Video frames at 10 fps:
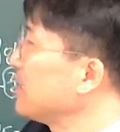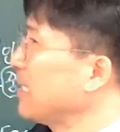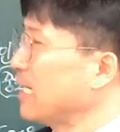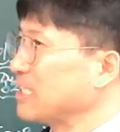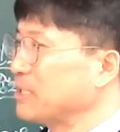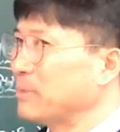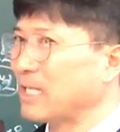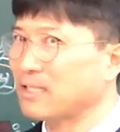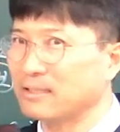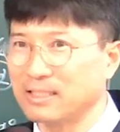내 양심에
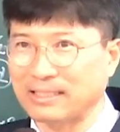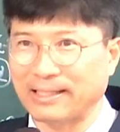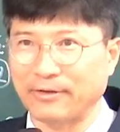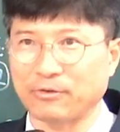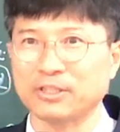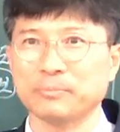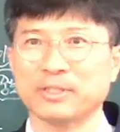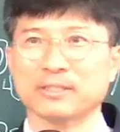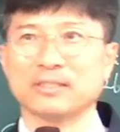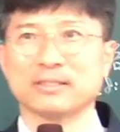탁 걸리잖아요.
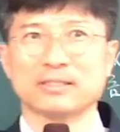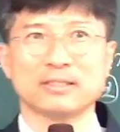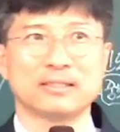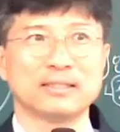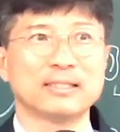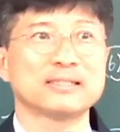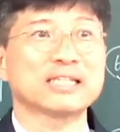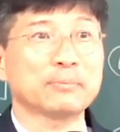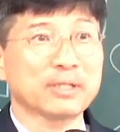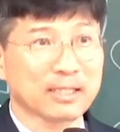그러면 그것을
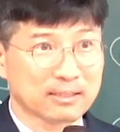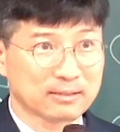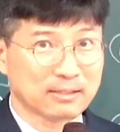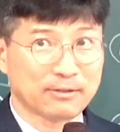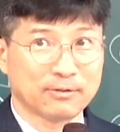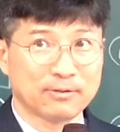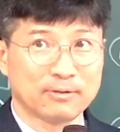자백하는 거예요.